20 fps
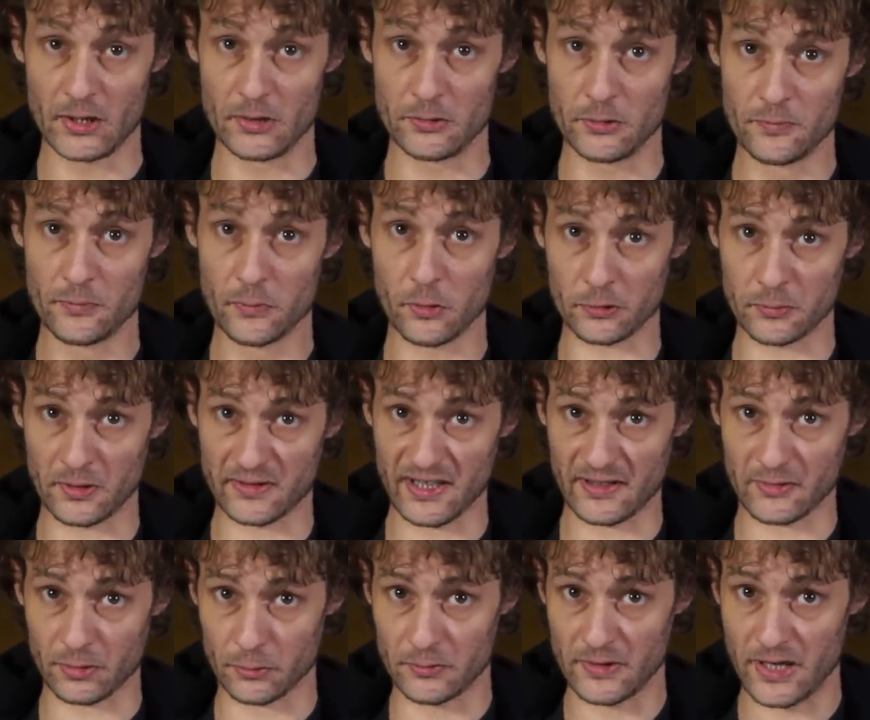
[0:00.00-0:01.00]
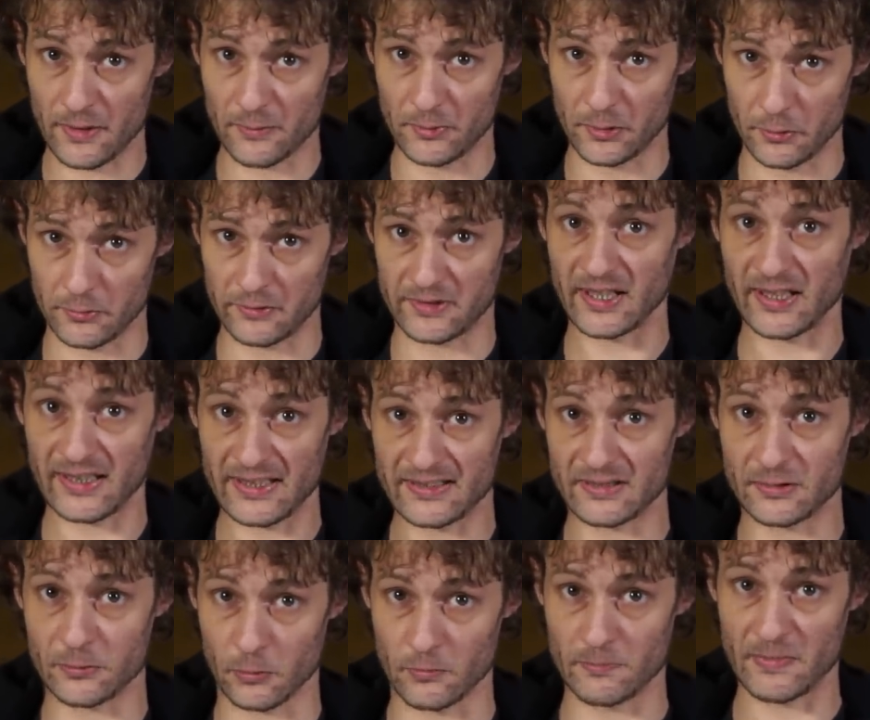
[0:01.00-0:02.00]
L'humour doit être une arme de
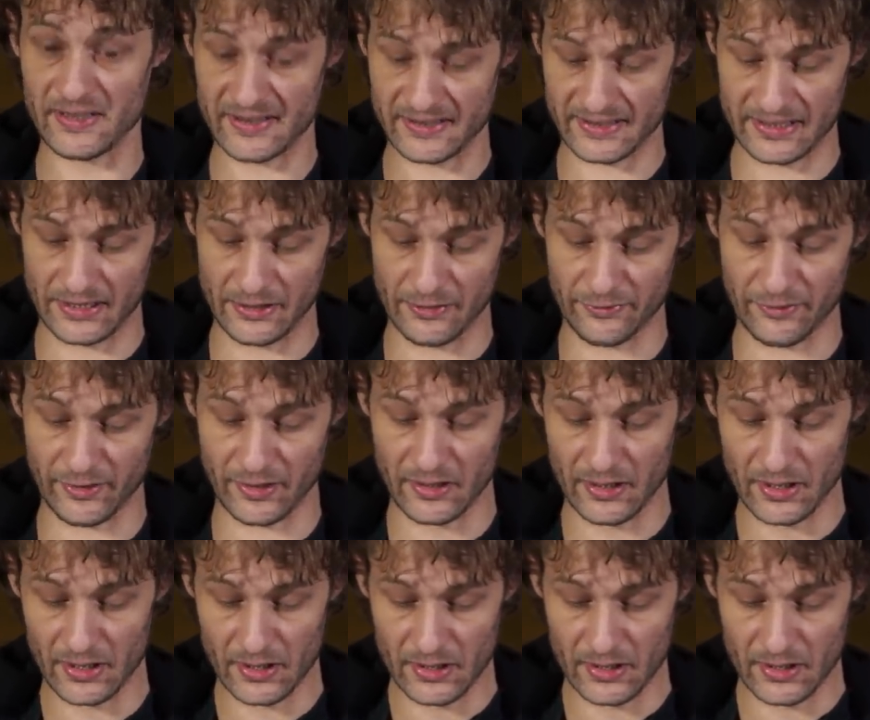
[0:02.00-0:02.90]
dérision massive.